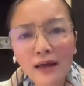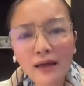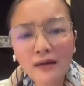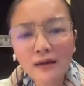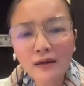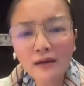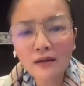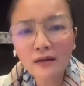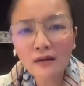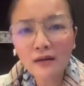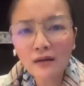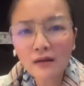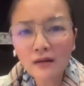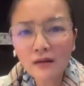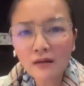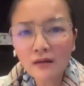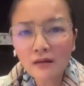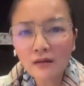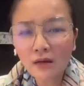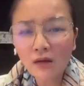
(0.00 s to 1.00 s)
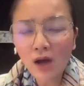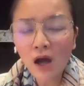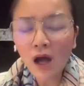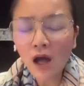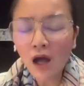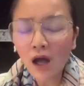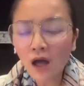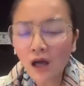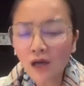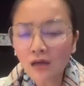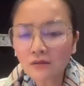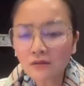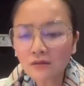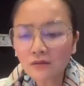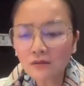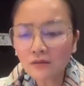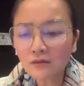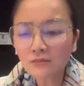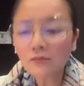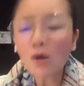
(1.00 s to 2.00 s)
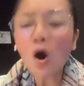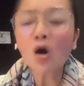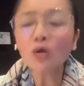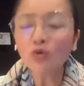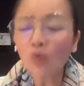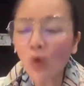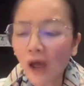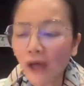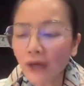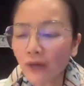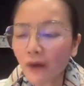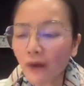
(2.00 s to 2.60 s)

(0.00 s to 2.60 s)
ฐมนตรีพาณิชย์ใช่ ตอนนี้ก็ยังเป็นอยู่สิ